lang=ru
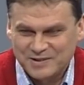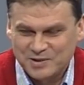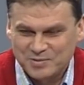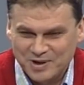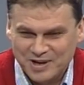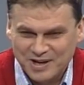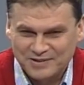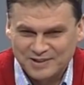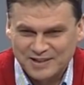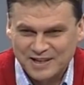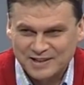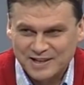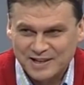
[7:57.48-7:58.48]
Все правильно
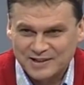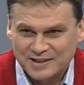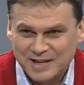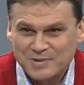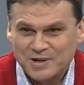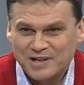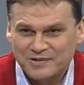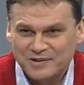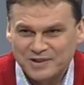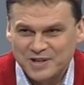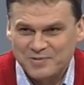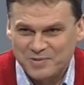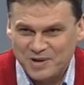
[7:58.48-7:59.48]
сказали. Самое
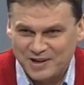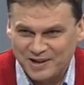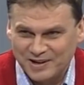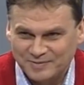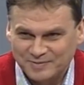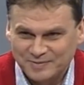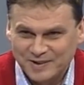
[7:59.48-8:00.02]
главное – терпение,